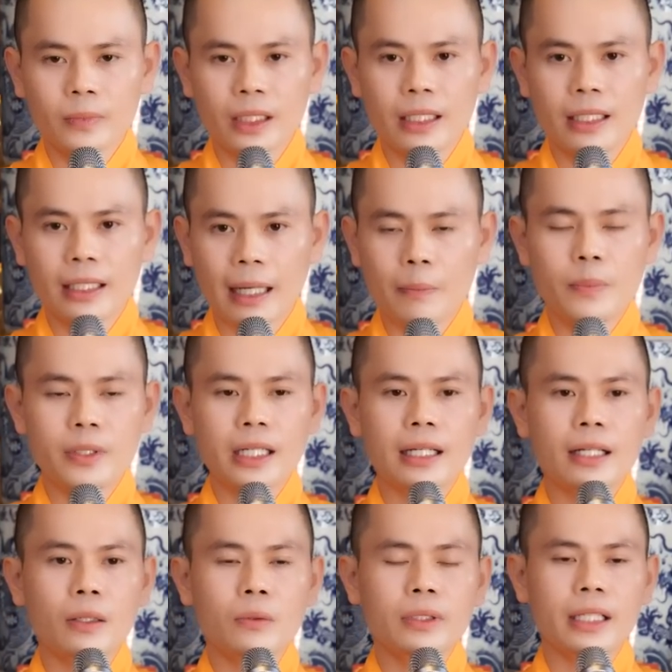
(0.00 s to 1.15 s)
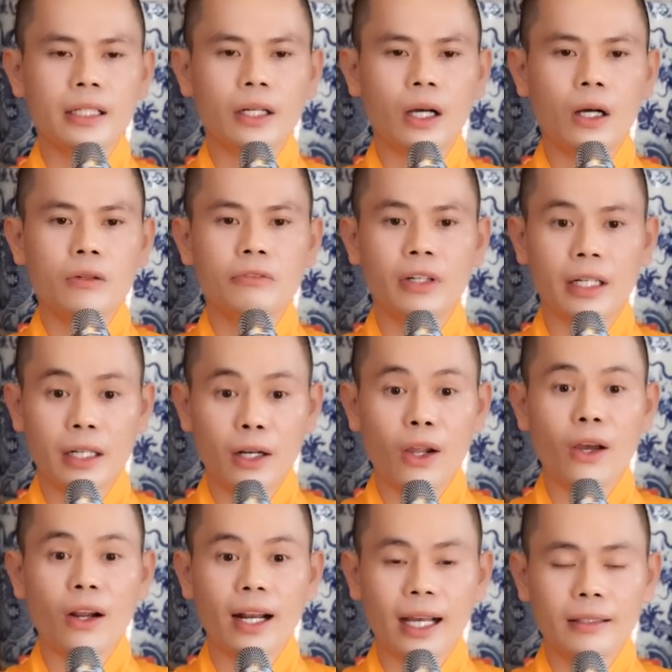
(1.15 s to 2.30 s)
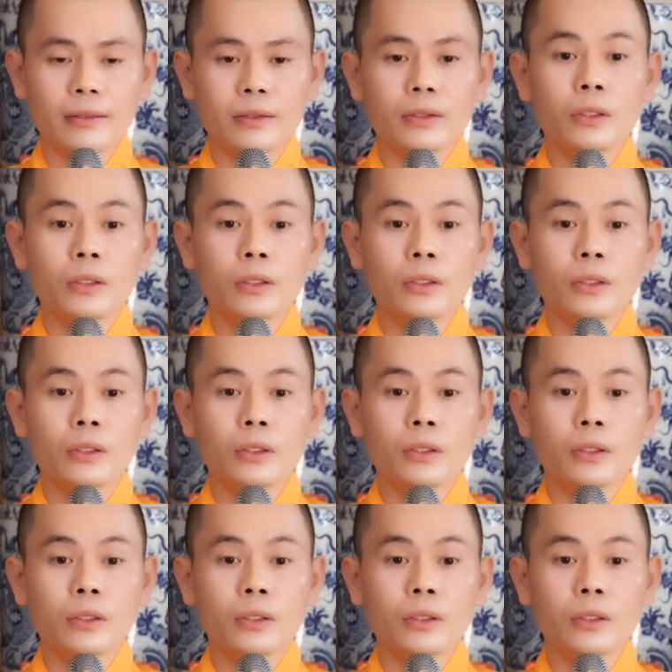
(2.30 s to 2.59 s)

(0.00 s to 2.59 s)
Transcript: thì nằm trên cái đống tiền đó vẫn lo lắng,